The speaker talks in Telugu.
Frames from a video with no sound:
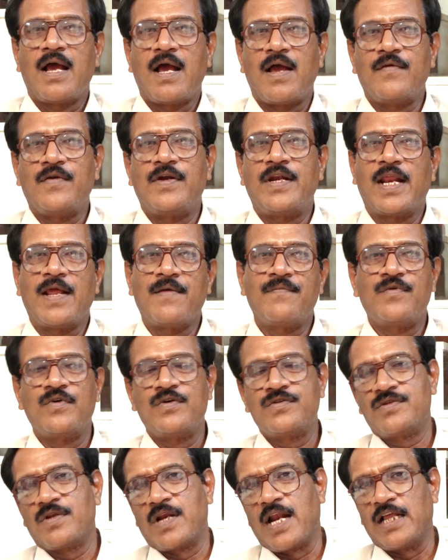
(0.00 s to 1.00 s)
అవి డ్రై
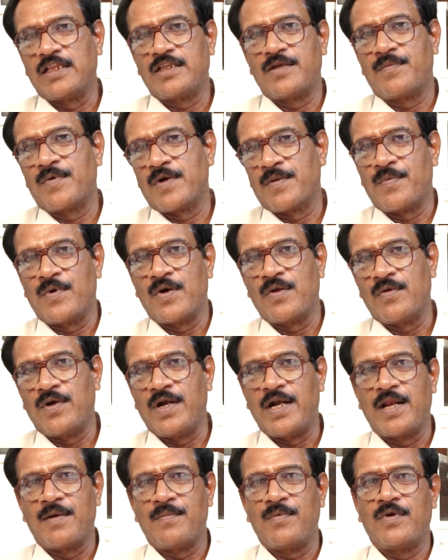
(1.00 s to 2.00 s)
ఫ్రూట్స్ రాత్రిపూట
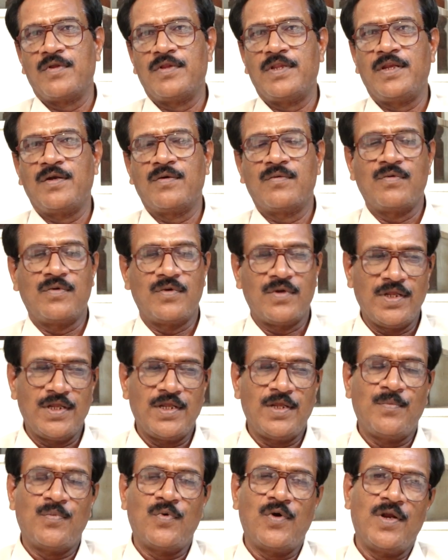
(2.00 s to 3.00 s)
పడుకునేటప్పుడు తినుకుంటూ
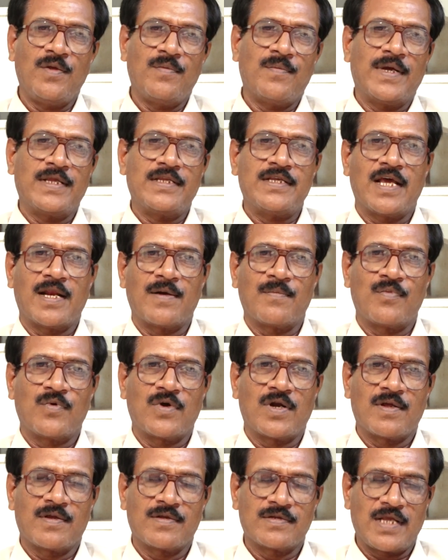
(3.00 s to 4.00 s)
ఈ పొడి మధ్యాహ్నం
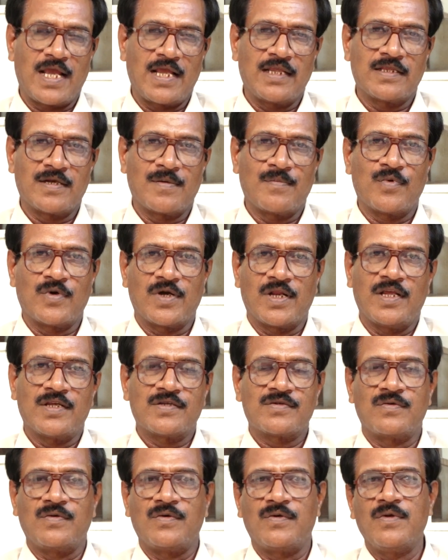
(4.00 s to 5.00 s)
పూట సాయంత్రం పూట
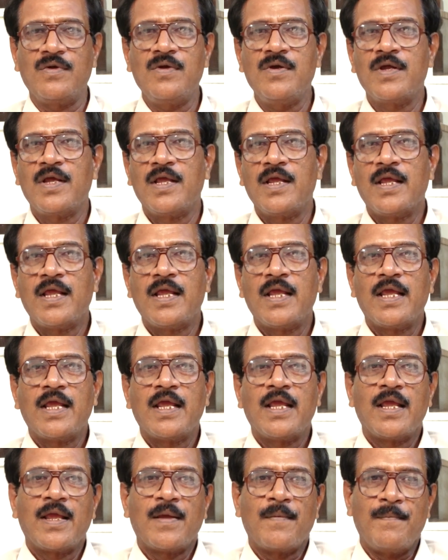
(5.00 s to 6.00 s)
వేసుకుంటూ
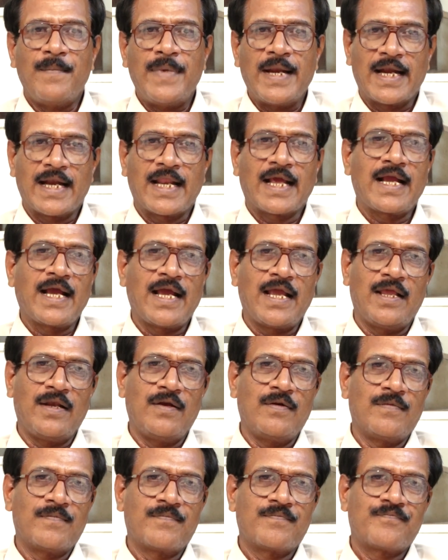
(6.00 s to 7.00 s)

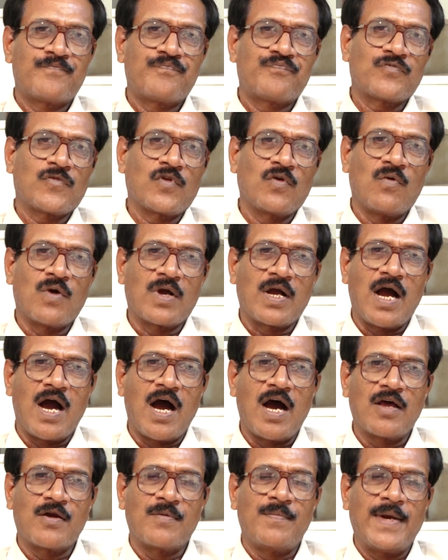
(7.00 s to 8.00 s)
బెండకాయలు ఒక
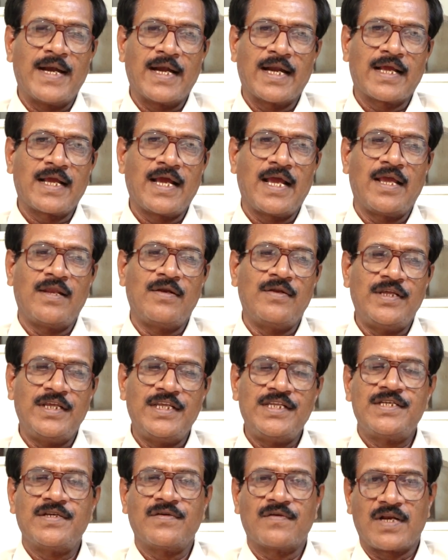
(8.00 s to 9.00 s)
ఆరు బెండకాయలు ఈ
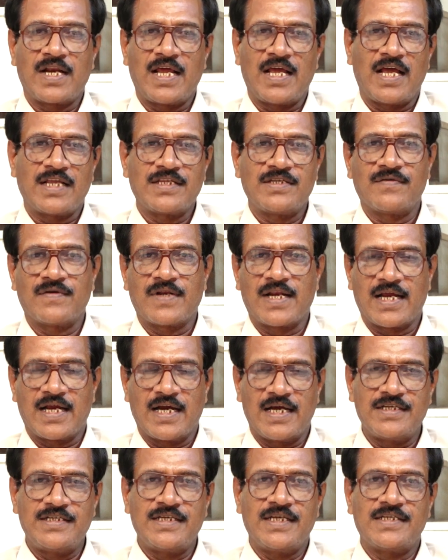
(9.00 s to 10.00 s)
చివర ఆ చివర
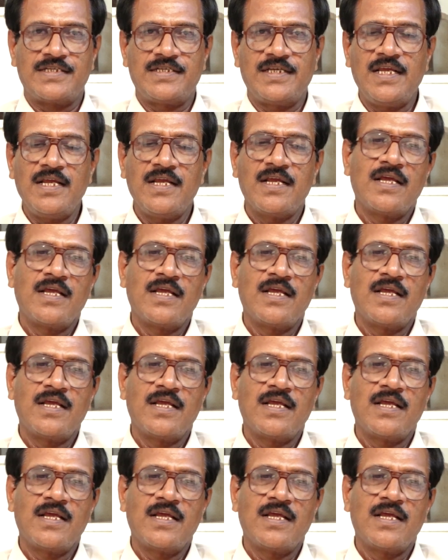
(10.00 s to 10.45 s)
కట్ చేసి